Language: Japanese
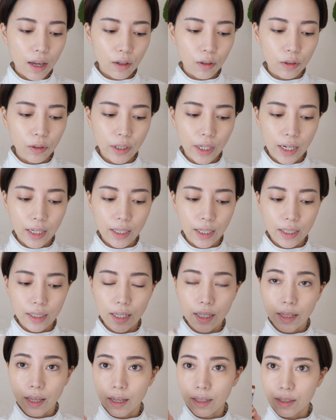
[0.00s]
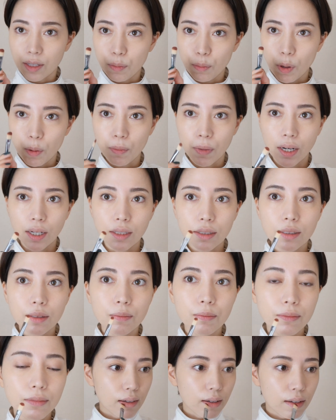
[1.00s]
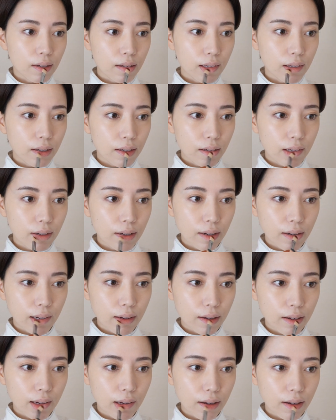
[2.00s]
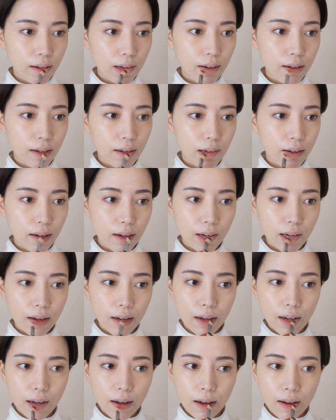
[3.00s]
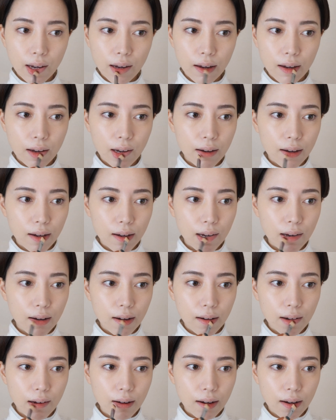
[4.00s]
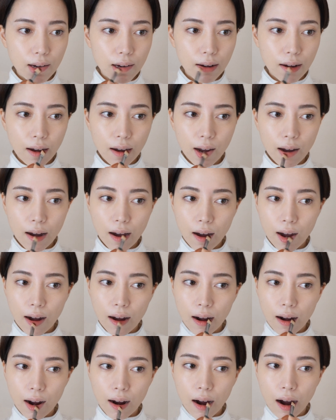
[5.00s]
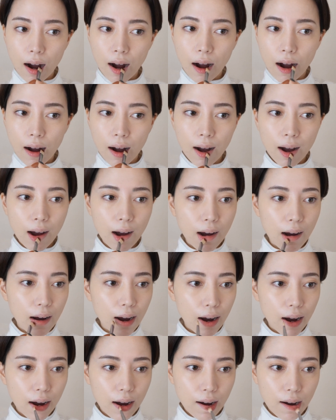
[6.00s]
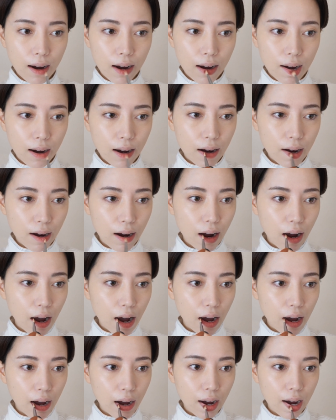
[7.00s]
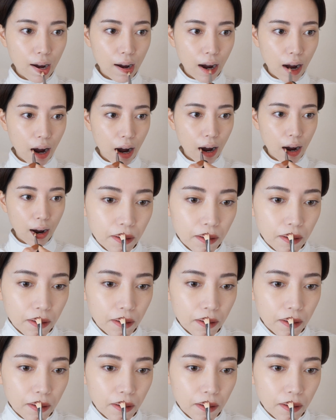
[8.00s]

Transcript: このやり方でやってみますはいこんな感じでなんかこうふわっとなるのでこのリップには本当にこの塗り方が一番いいんじゃないかなと思います